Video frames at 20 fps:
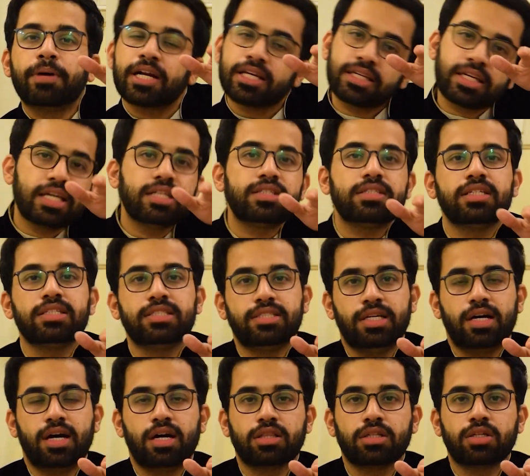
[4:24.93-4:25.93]
पढ़ के ही चीज़
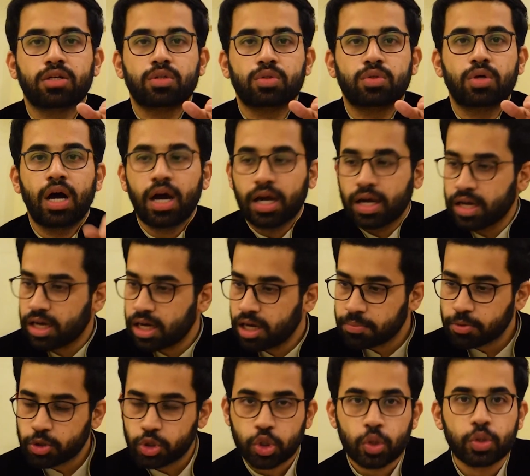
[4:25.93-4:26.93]
याद करो अगर
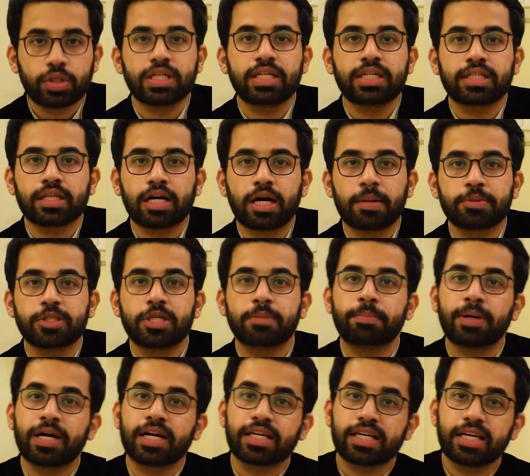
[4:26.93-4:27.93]
आप छोटी किताब से
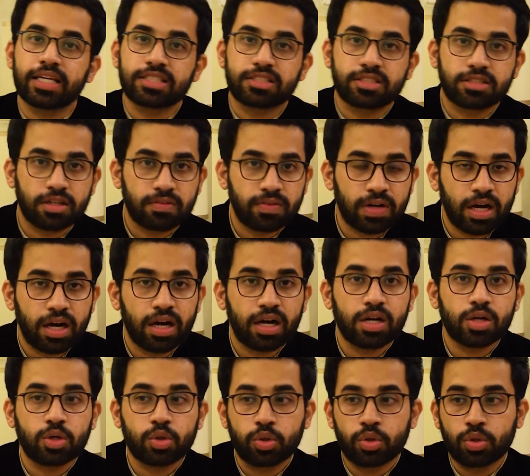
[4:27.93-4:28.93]
पढ़ के
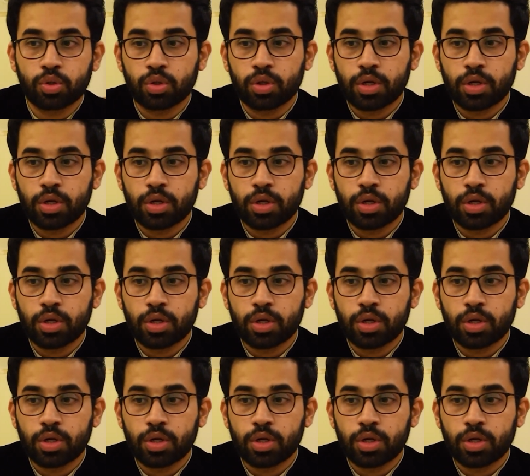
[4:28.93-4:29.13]
सवाल को